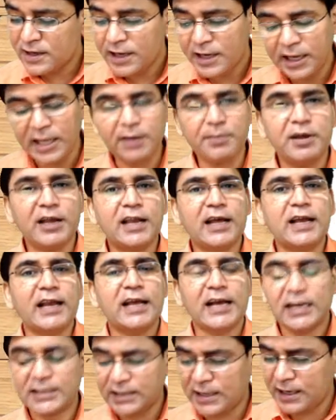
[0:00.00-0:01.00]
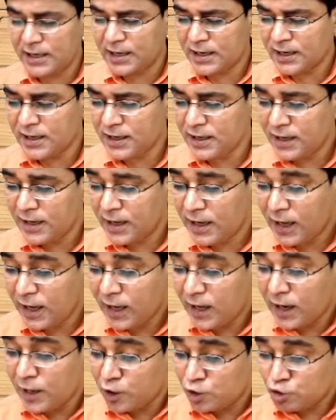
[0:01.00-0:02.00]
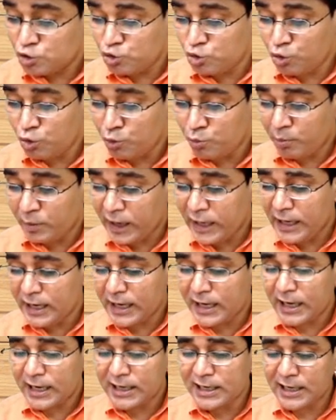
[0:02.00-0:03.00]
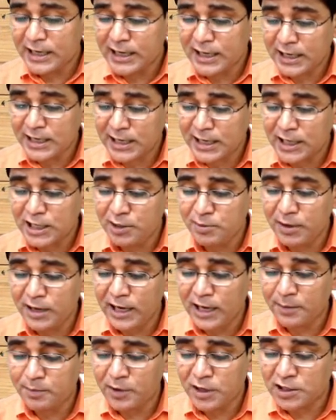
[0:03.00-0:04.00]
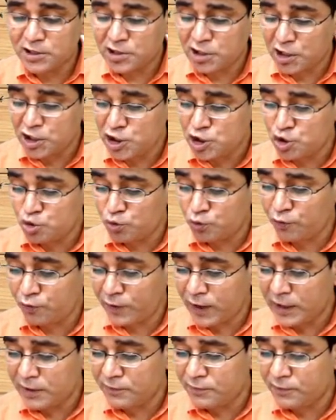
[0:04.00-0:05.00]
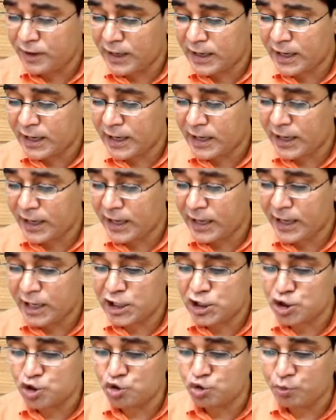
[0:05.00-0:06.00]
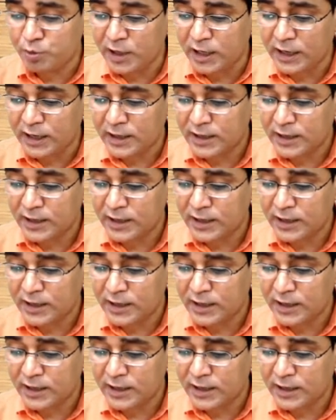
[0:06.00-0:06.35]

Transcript: ये भी लिखने का तरीका है तो मैंने कहा कि अगर कहीं भी आपने थ्री टू फाइव लिखा है एज टू बी